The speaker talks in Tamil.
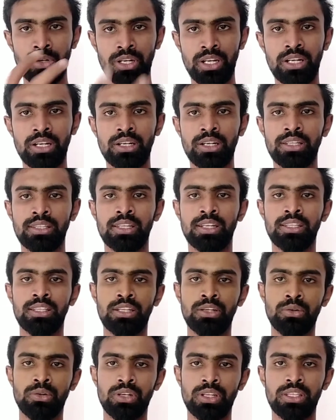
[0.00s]
ஒரு என்ட்ரி
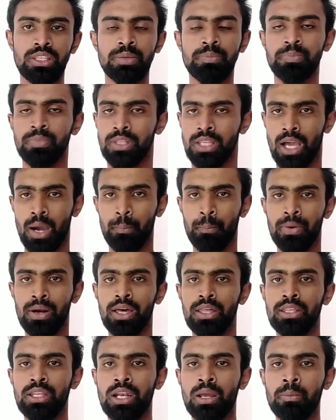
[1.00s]
தனித்தனி ஒரு இது
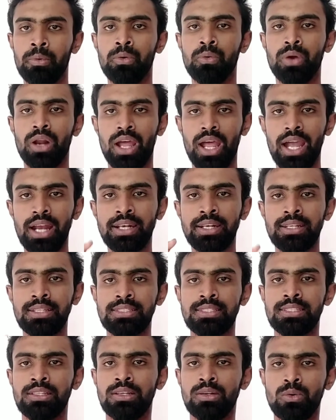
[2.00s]
அப்போலாம் இது இல்லாமல் ஒரு
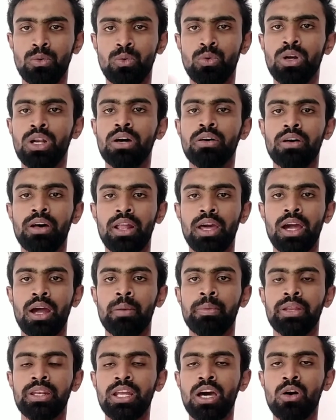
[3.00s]
ஆக்ட்ரஸ் உள்ளே வராங்க
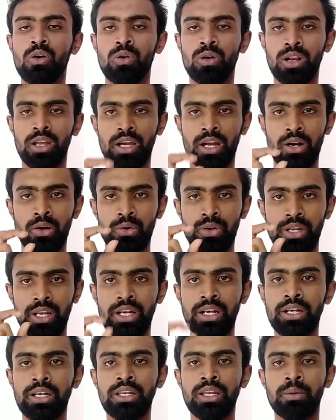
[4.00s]
அப்படின்னா அவங்களுக்கான ஒரு
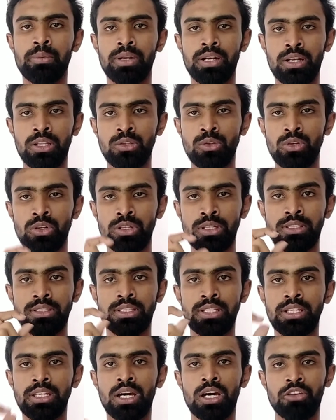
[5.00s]
என்ட்ரி அப்படின்றது ஒரு
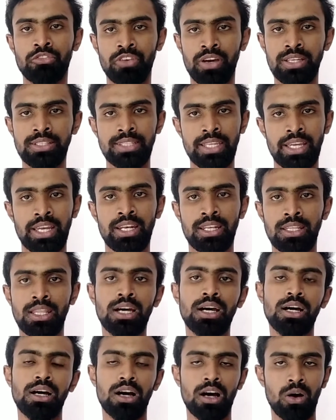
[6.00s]
த்ரீ ஆர் ஃபைவ் செகண்ட்
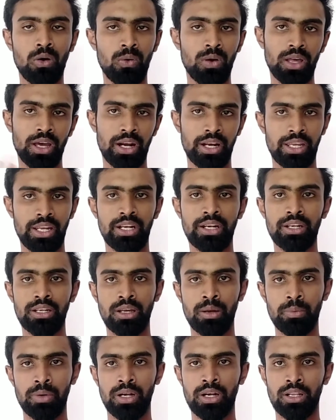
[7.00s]
தான் அவங்களுக்கான
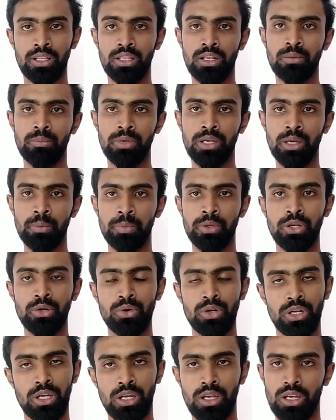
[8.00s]
என்ட்ரி அப்படின்றதுல மிகப்பெரிய
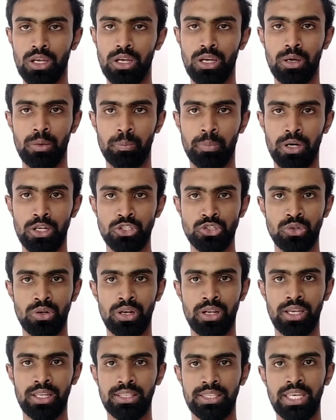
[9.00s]
ஒரு
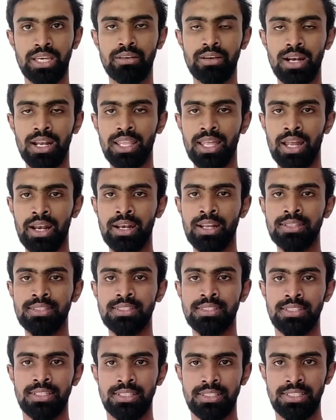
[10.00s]
பாசிட்டிவாக இருக்குது தேவையில்லாத
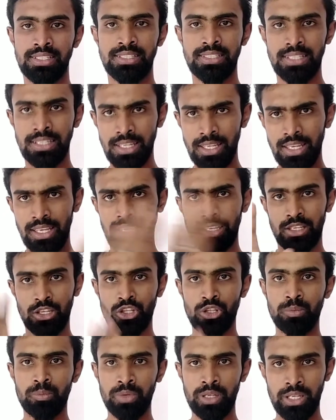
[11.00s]
அன்னெசரி சீன்ஸ்
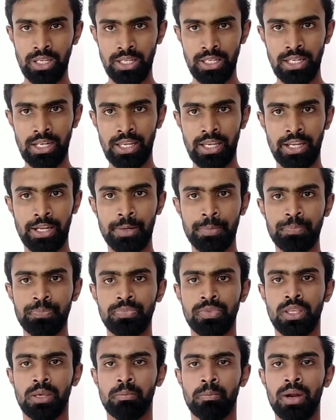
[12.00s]
எதுவுமே இல்லைங்க
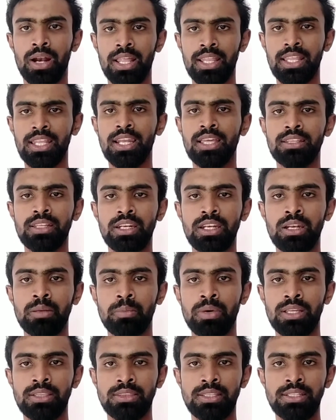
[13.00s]
பட் அதெல்லாம் தண்ணி
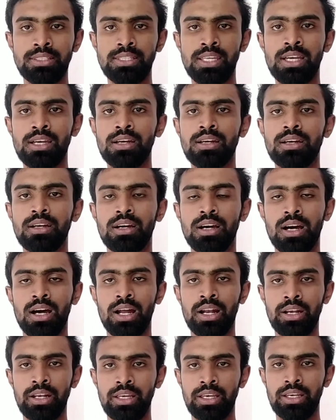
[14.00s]
நம்ம த்ரிஷா
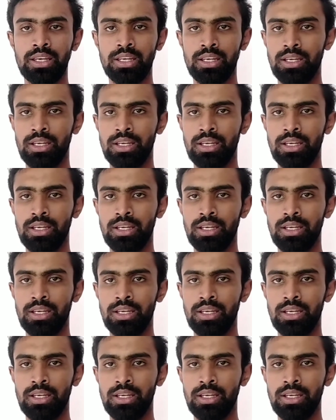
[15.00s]
அண்டு